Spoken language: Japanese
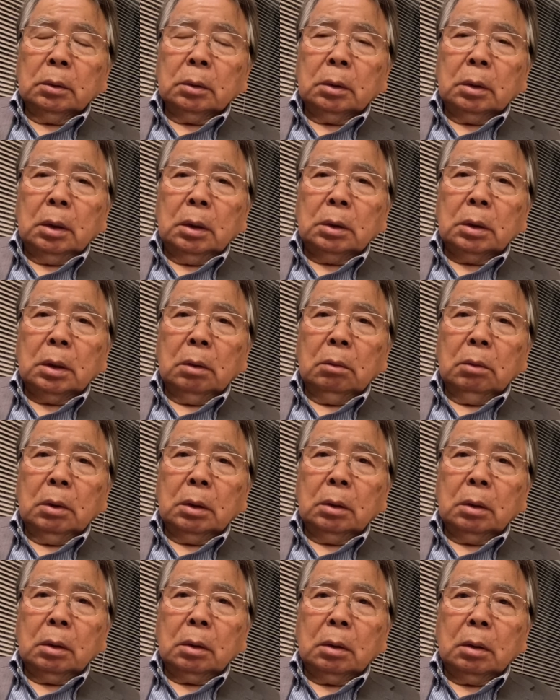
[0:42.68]
今朝は
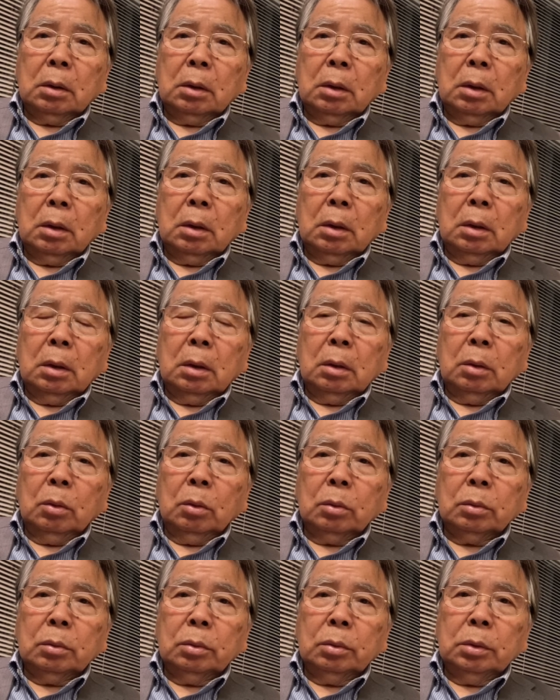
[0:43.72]
だから
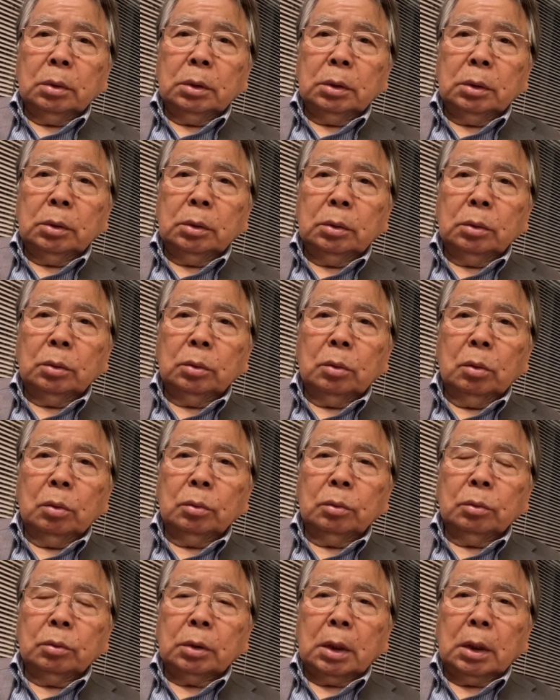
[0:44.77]
6時15
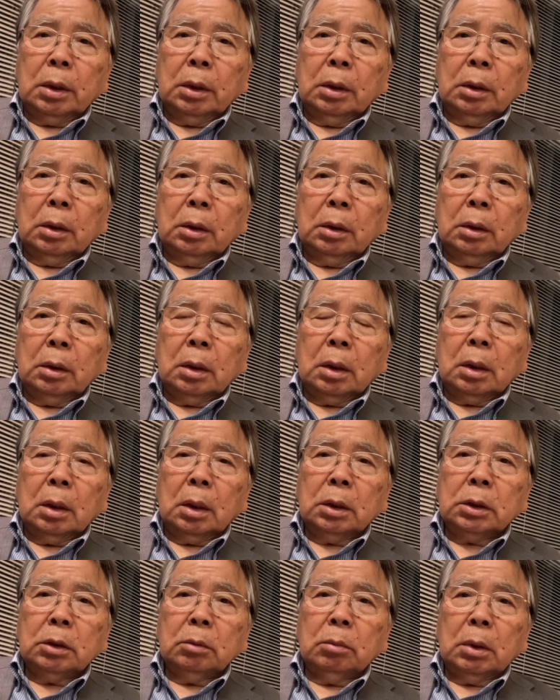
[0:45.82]
分くらいから
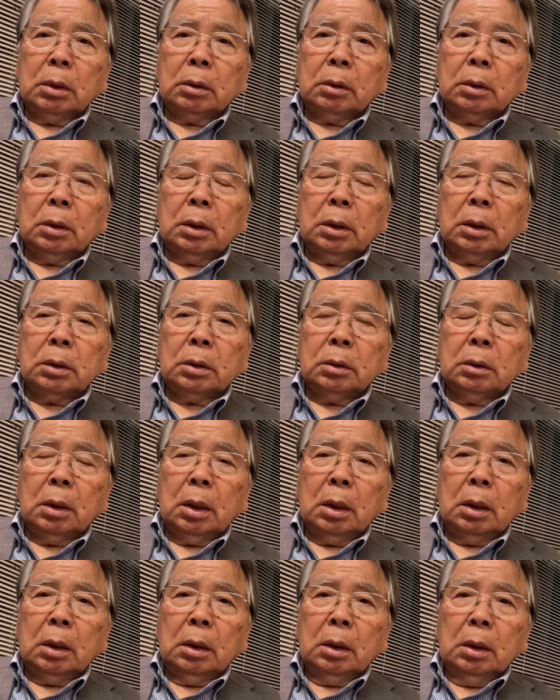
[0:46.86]
始まってです
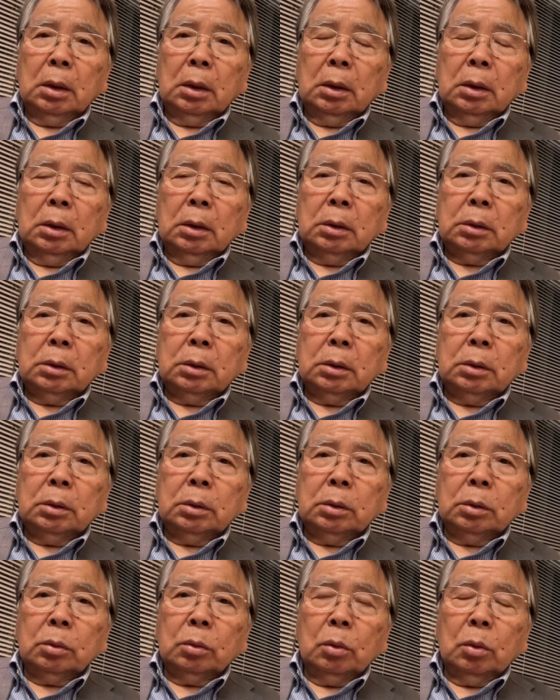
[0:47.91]
ね
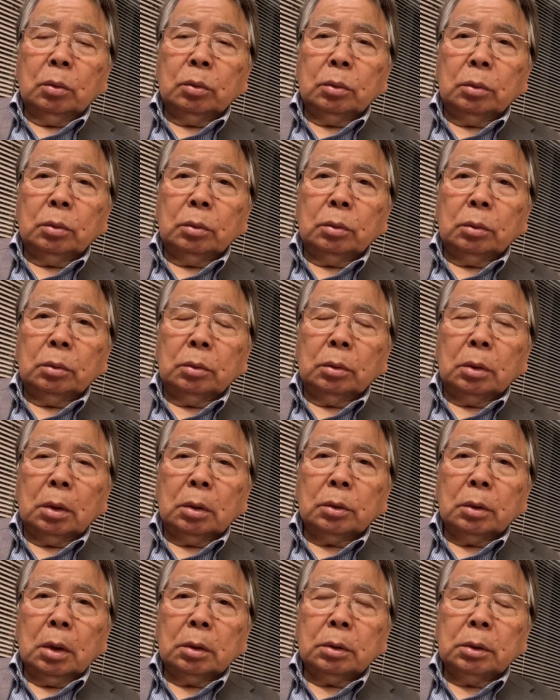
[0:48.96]
75分
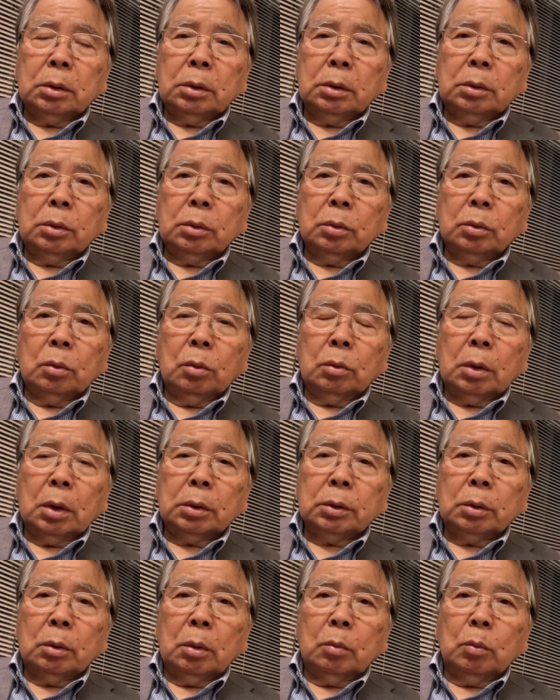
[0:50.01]
85
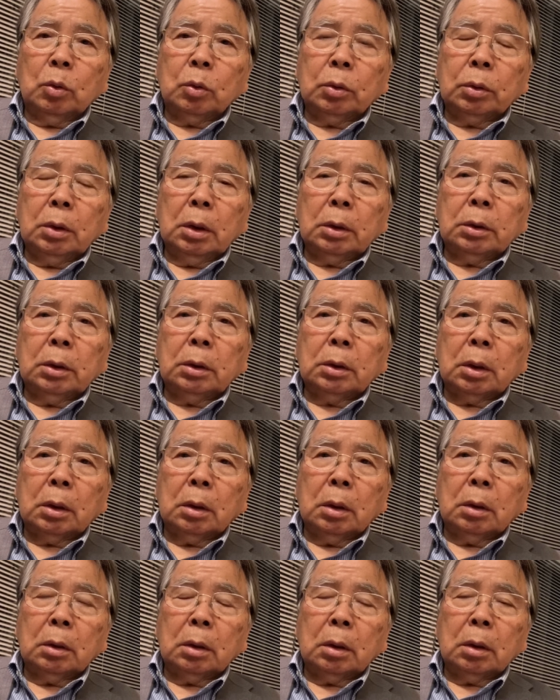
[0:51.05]
分あもっとやってた
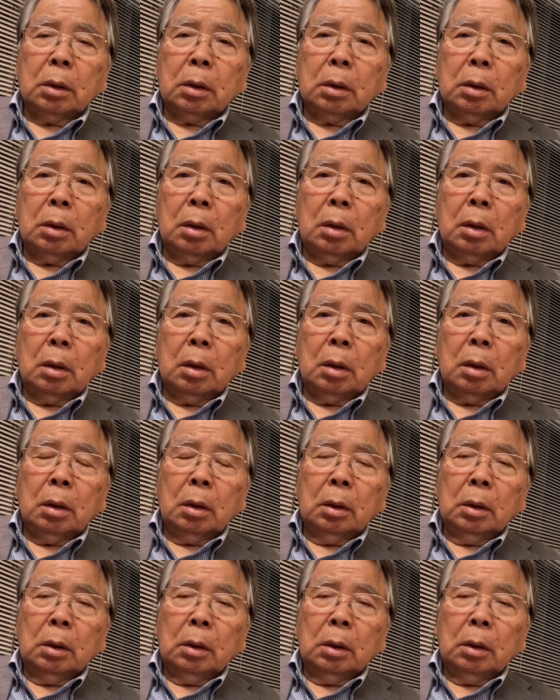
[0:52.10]
なだからな